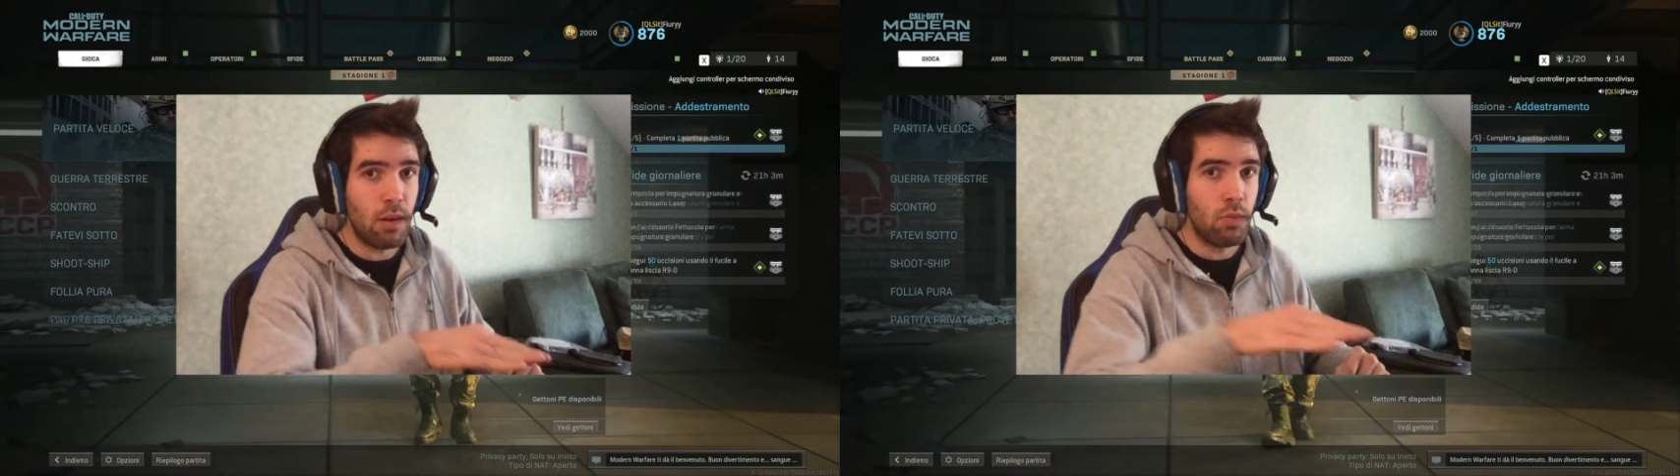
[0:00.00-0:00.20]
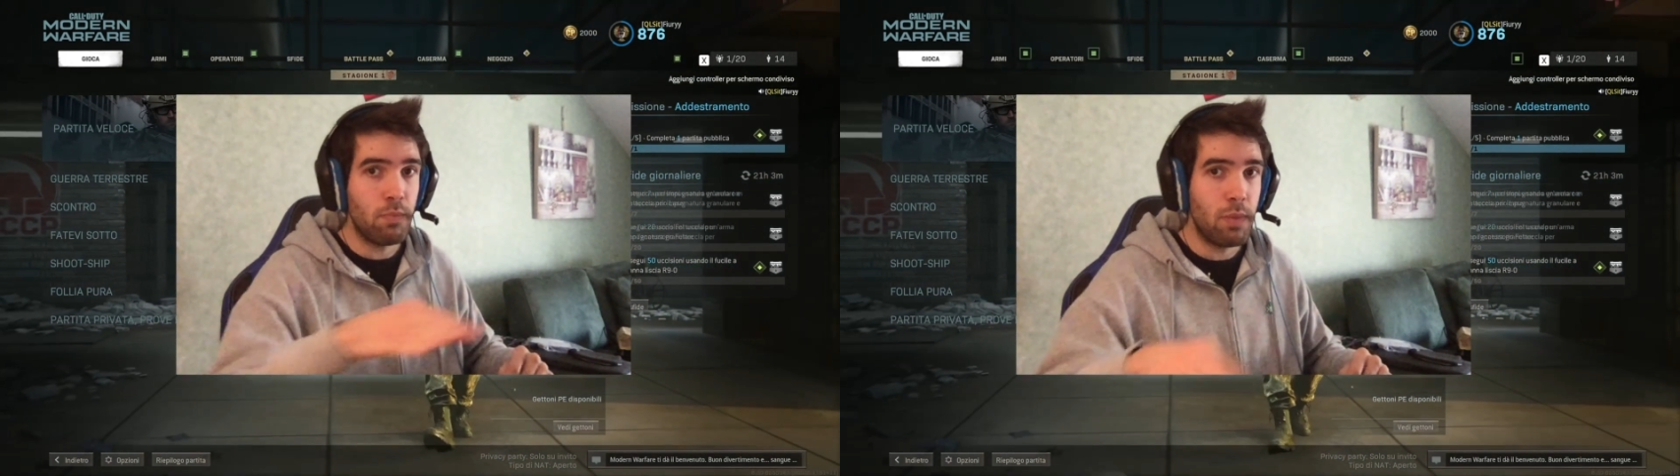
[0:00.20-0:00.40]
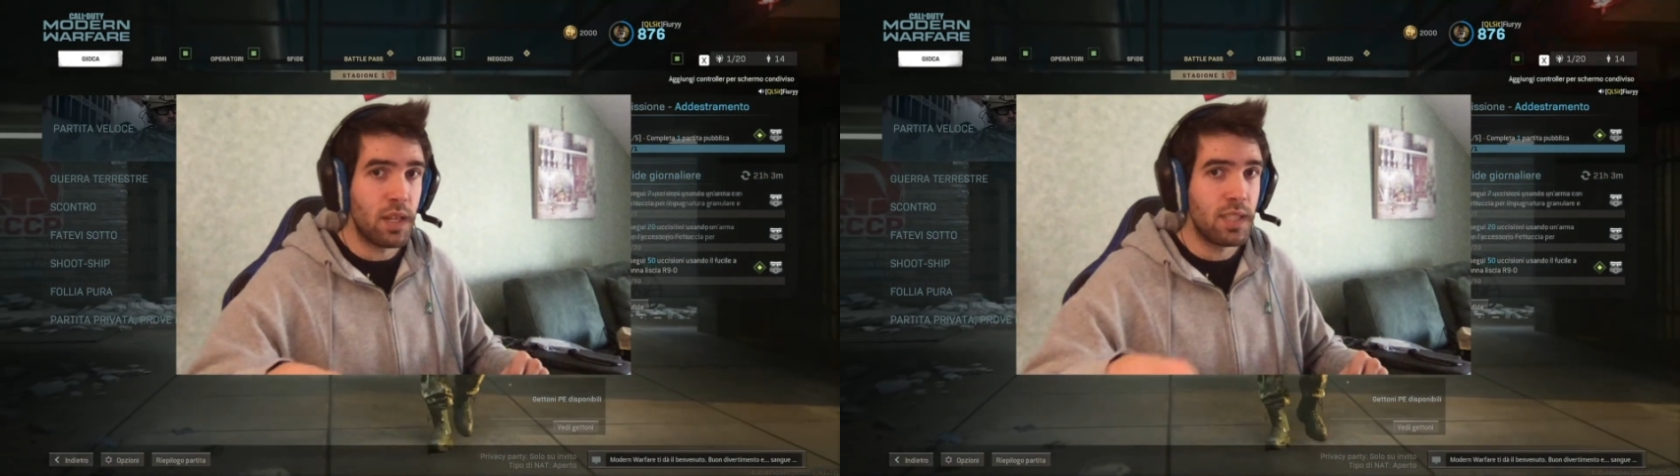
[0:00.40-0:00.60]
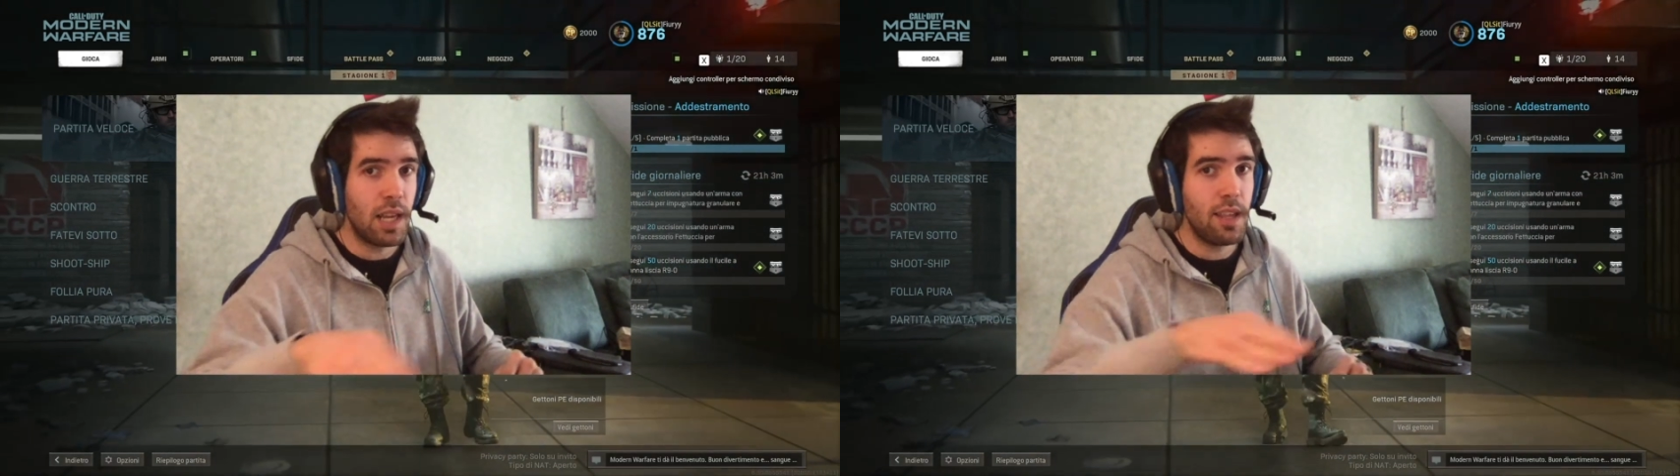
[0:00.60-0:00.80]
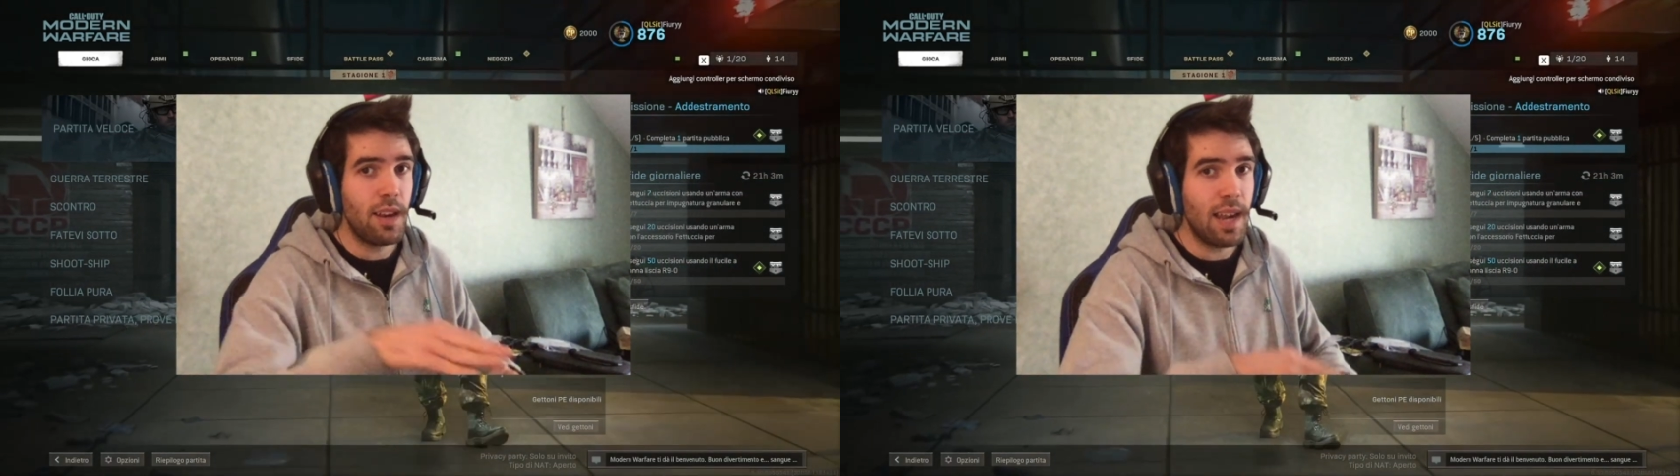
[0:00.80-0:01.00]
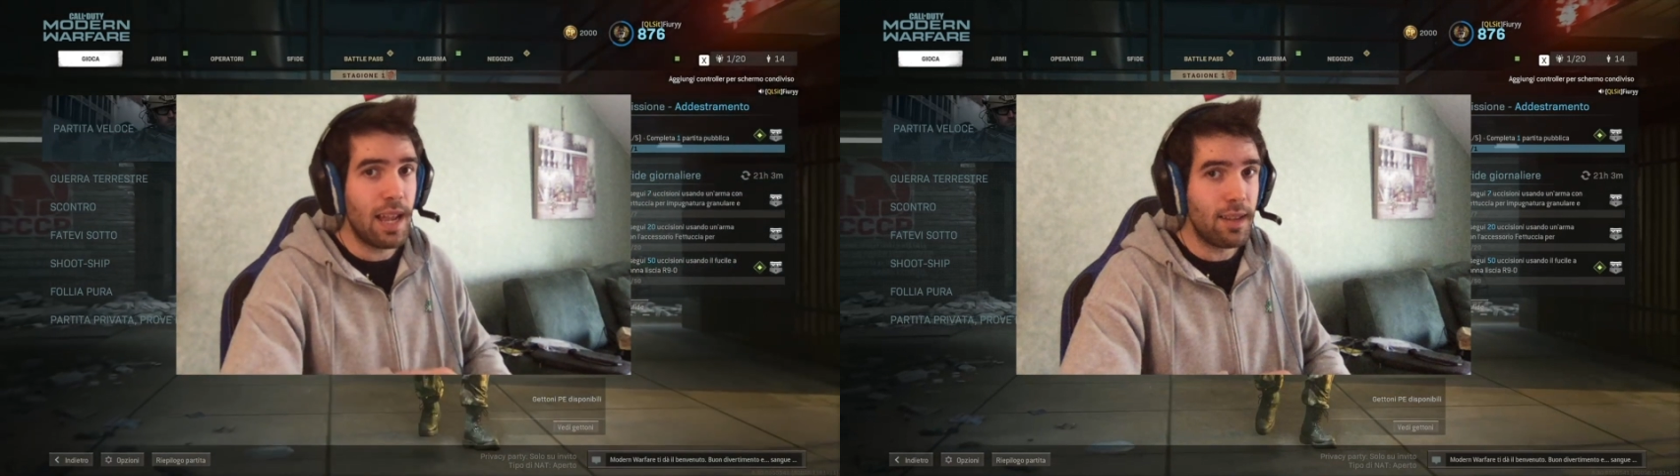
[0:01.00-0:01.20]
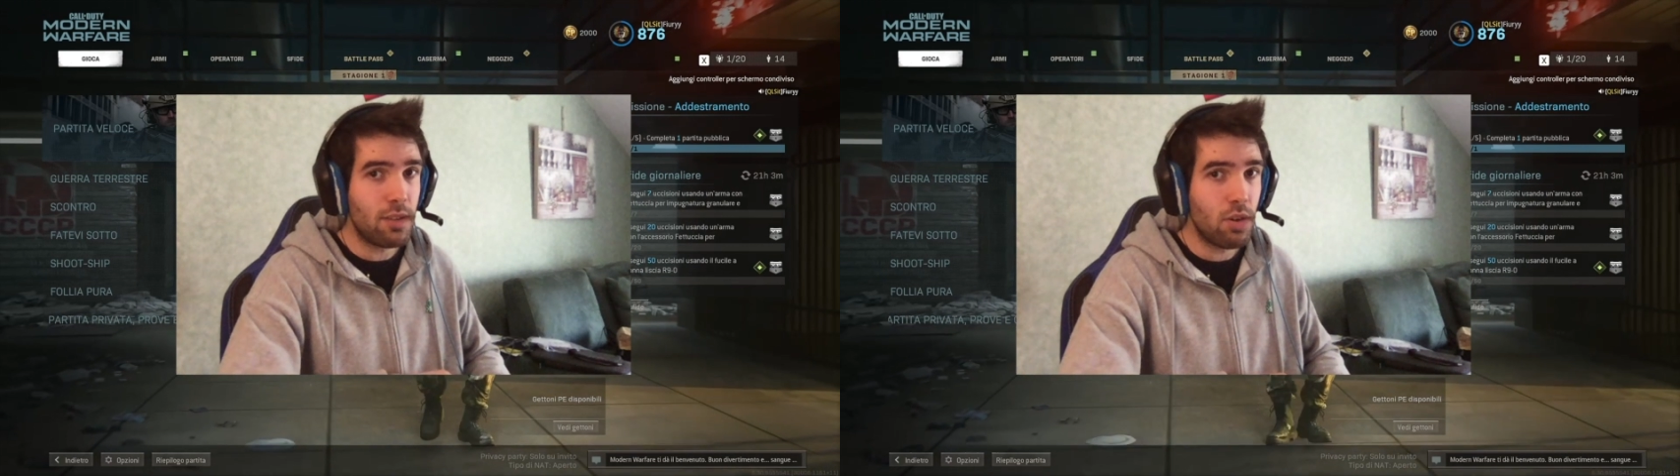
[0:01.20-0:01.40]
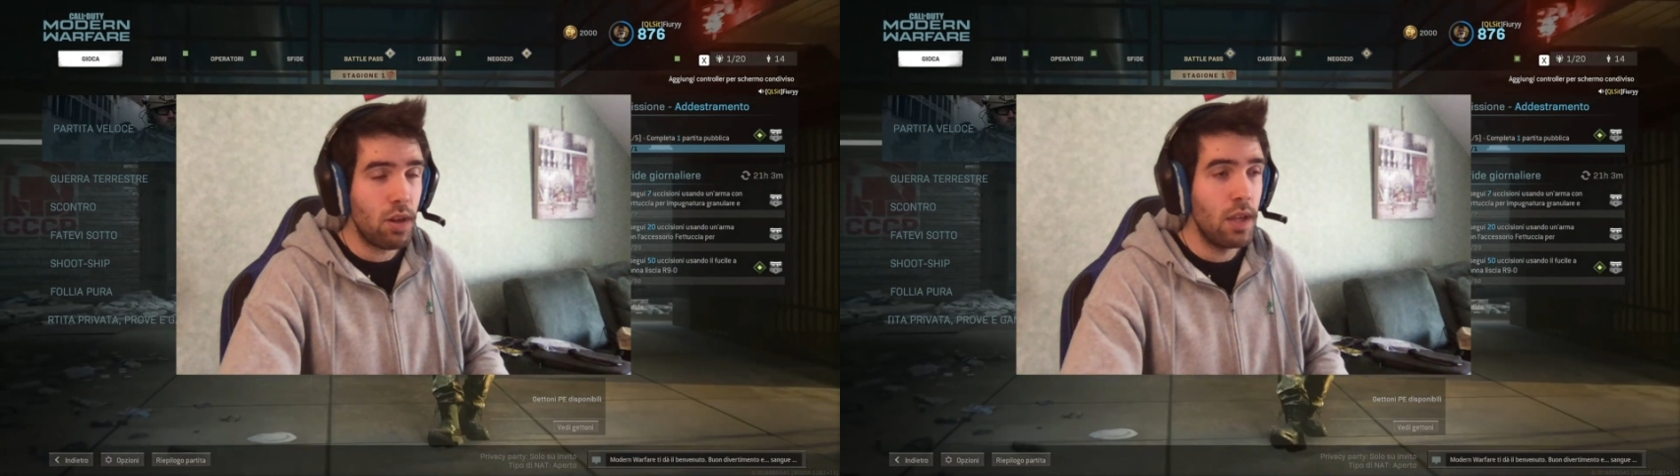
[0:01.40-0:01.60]
un bersaglio
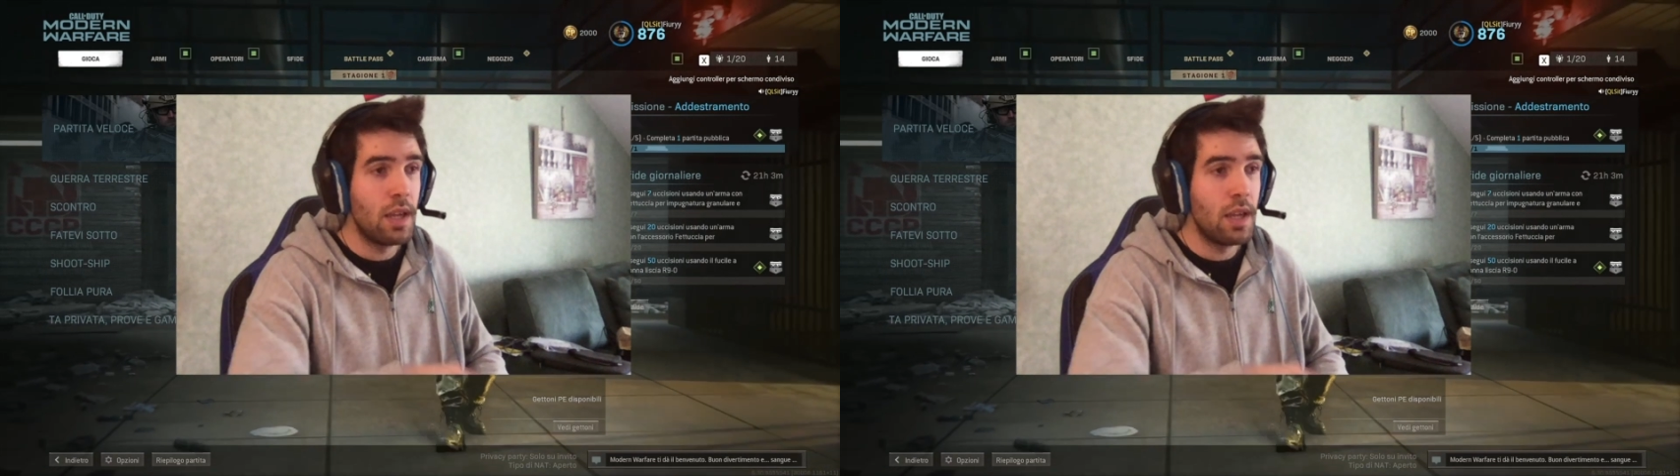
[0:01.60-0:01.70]
all'altro.